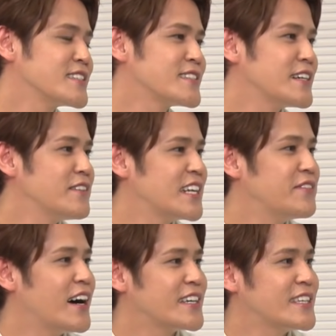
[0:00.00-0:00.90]
伝われ
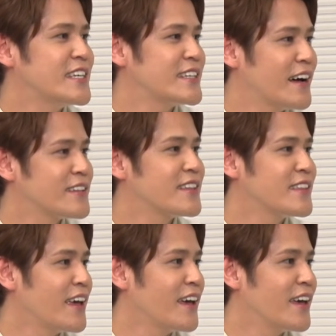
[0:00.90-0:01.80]
ばいいなっ
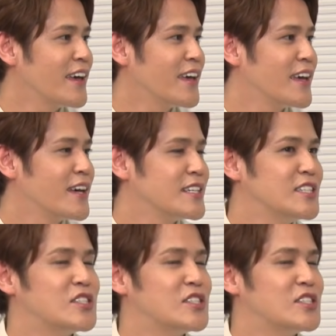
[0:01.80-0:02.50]
て、うん、